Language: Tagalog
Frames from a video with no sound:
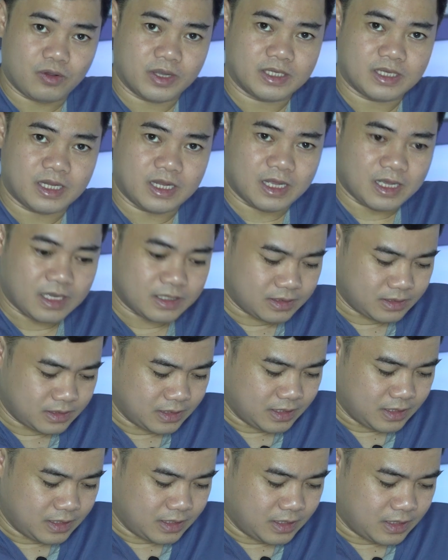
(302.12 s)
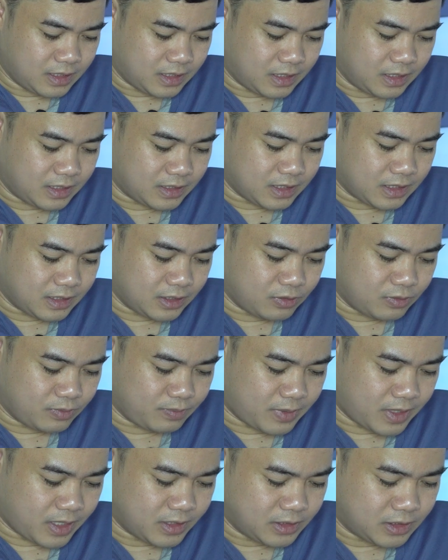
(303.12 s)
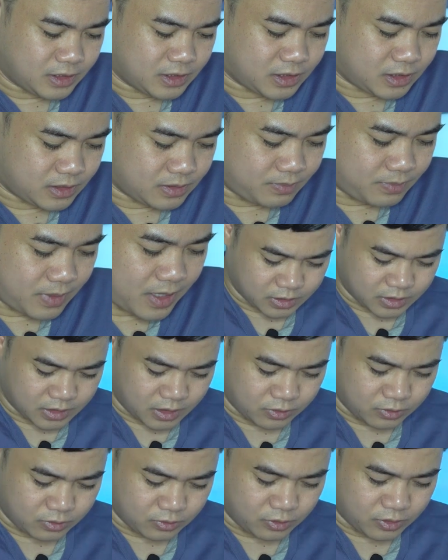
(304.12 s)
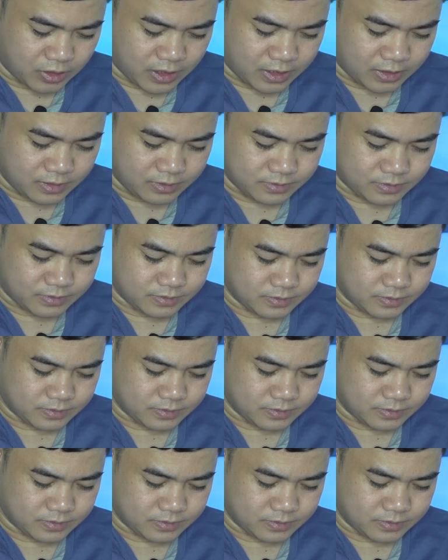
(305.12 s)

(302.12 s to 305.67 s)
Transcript: okay na lahat, click natin yung patch. Download nyo lang.